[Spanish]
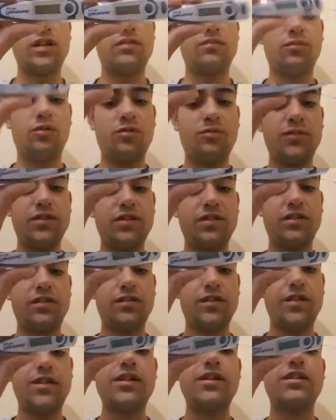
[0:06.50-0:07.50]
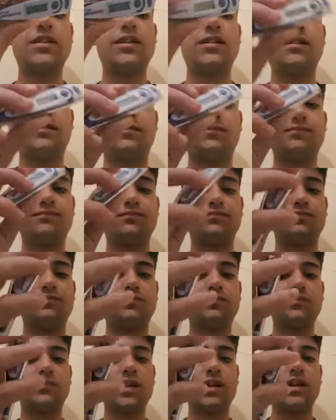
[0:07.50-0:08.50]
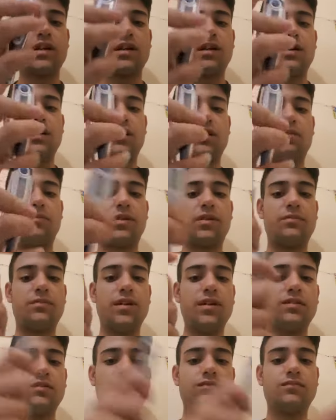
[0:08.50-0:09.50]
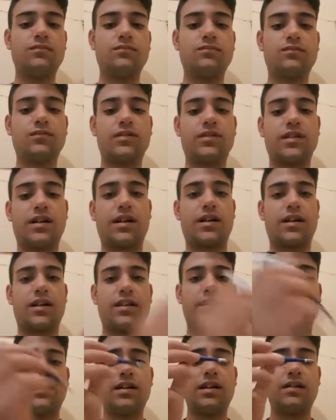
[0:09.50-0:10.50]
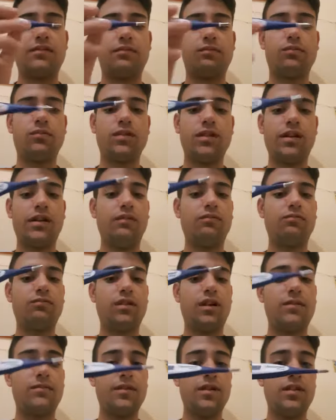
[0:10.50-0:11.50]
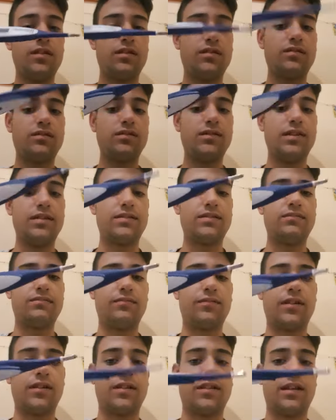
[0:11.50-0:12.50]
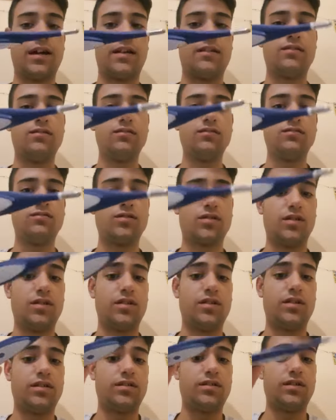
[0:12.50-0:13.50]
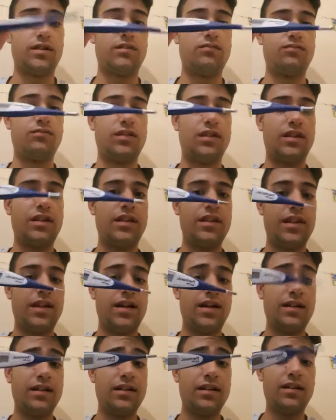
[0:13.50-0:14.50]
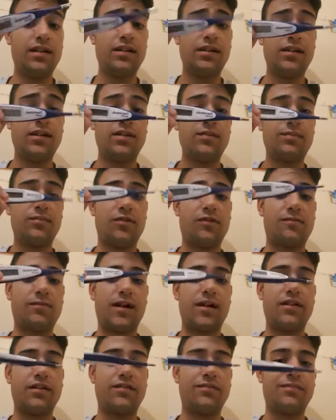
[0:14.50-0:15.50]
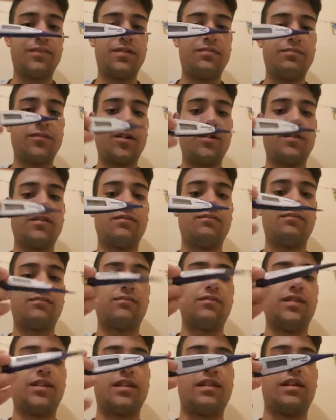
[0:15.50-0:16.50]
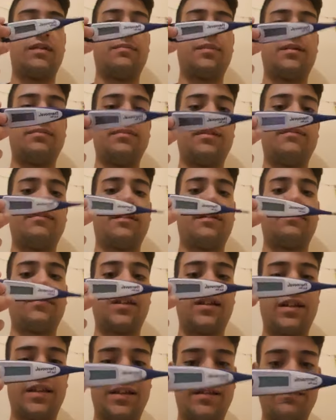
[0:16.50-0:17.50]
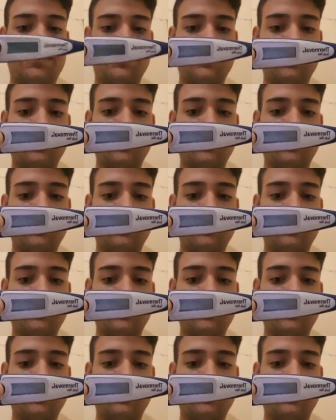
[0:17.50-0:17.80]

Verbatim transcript: termómetro digital. Lo primero, sacar de la funda una vez desinfectado si se utiliza por varios miembros de, la misma familia.